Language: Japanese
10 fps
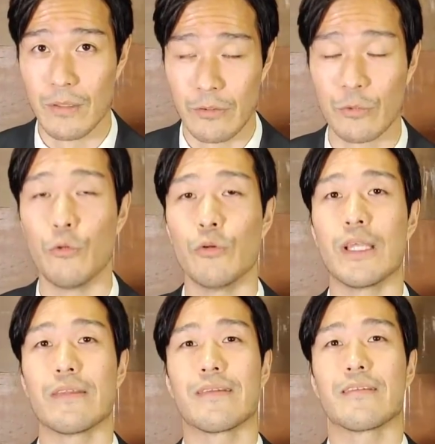そう
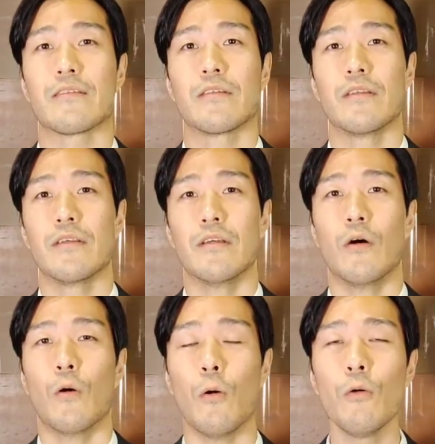なんです。
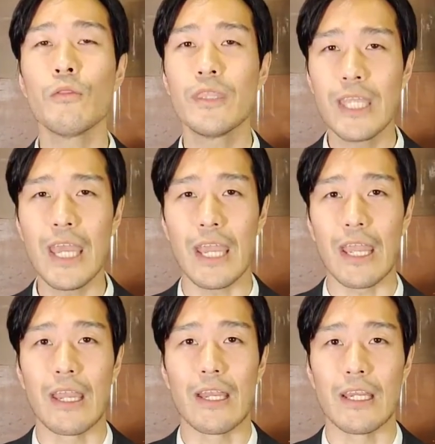ほんで、